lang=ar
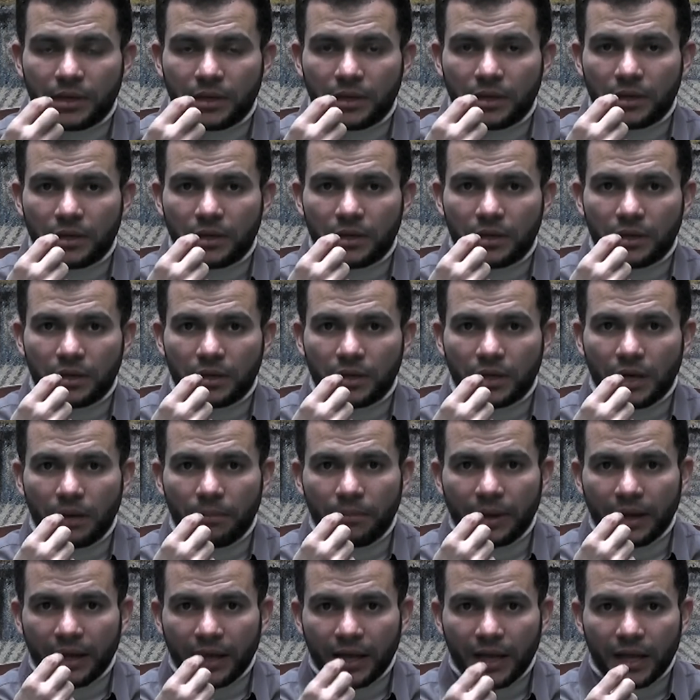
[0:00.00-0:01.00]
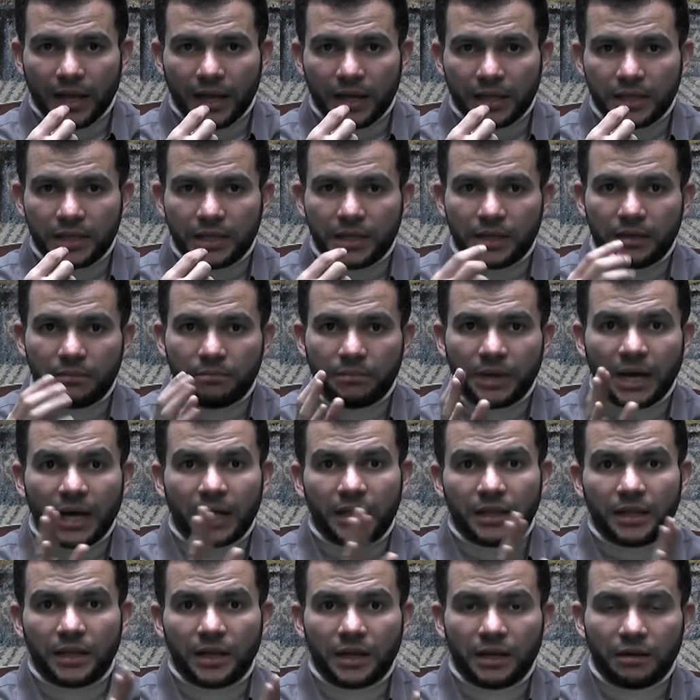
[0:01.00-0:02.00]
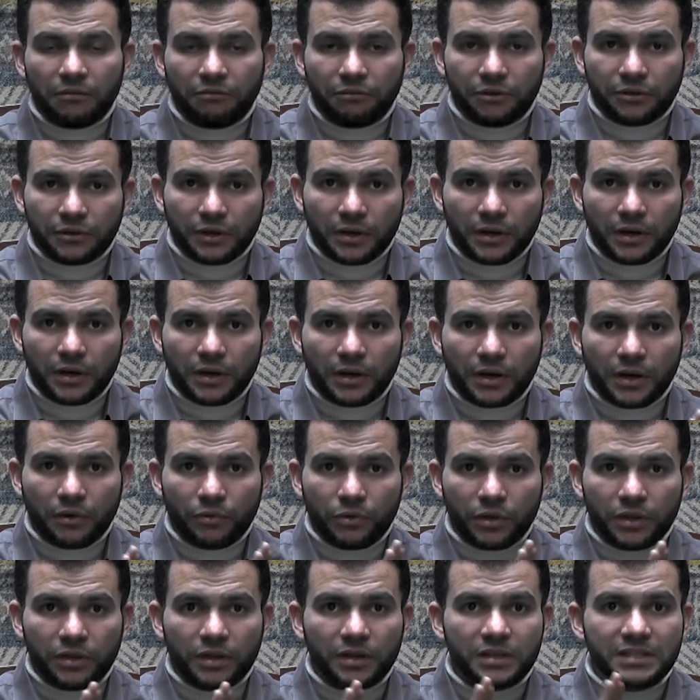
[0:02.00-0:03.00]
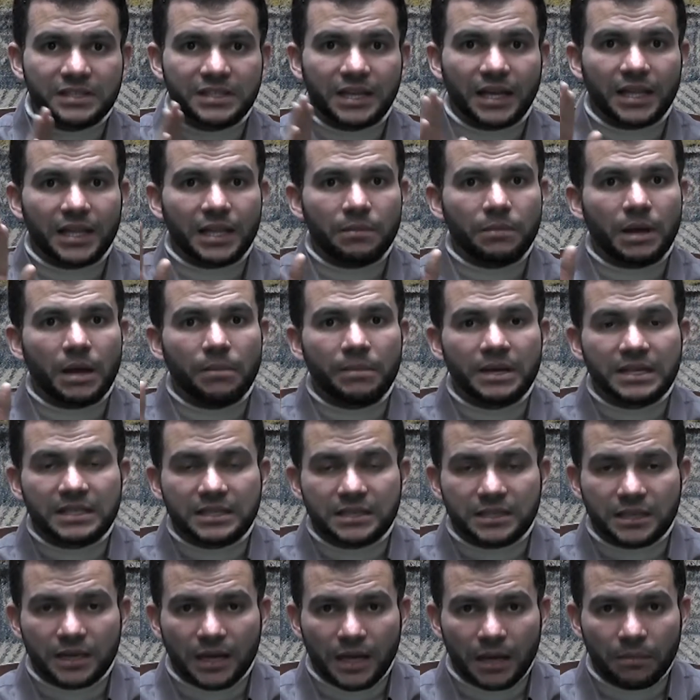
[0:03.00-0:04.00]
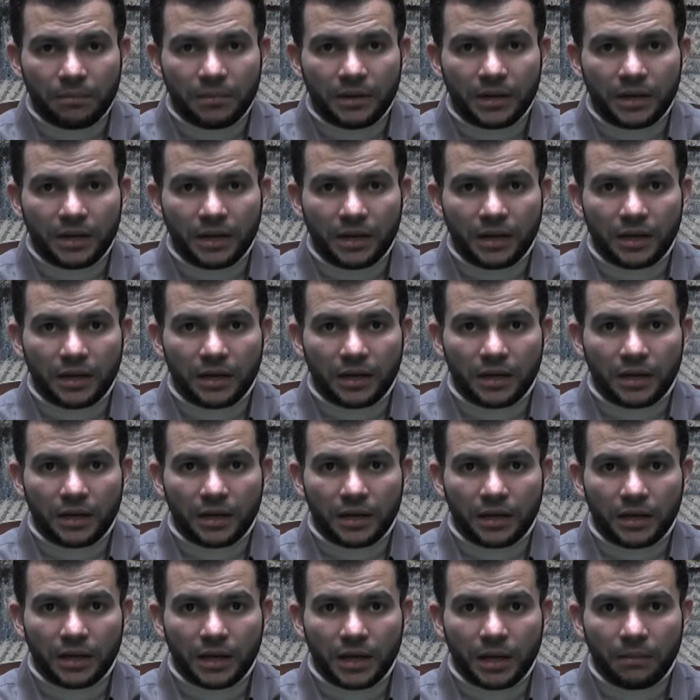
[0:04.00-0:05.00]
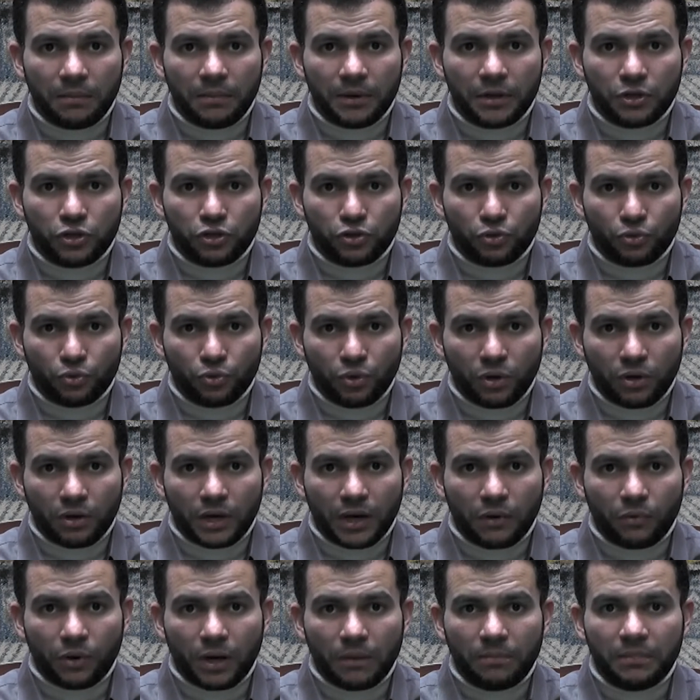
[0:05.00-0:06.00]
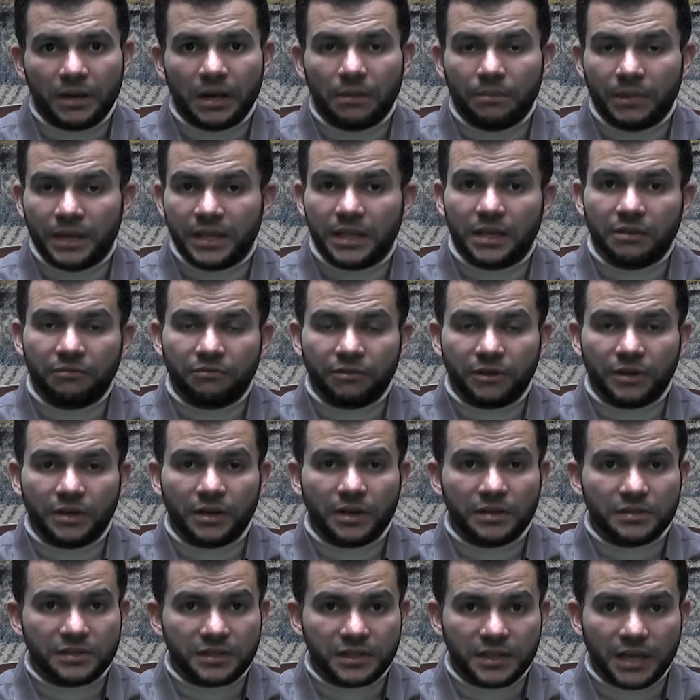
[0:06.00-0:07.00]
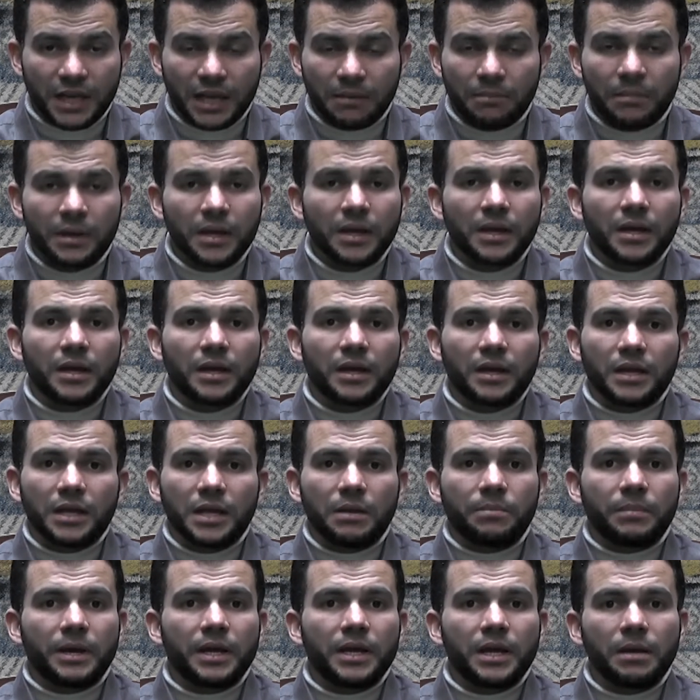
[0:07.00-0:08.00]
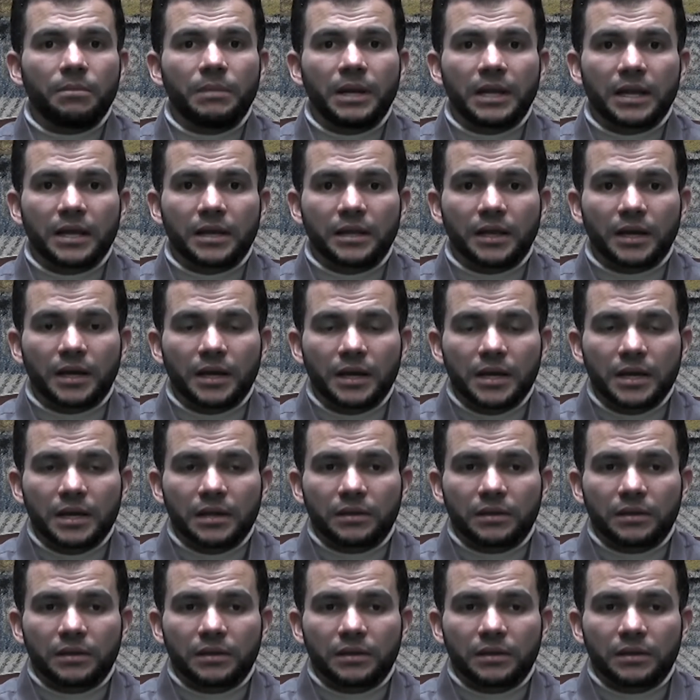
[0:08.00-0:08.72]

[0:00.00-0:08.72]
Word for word: آه، البخاخة دي بعد الفطار او يقدر يستخدمها بس قبل آه، قبل الشروع او قبل البدء في الصيام يبقى يعمل كده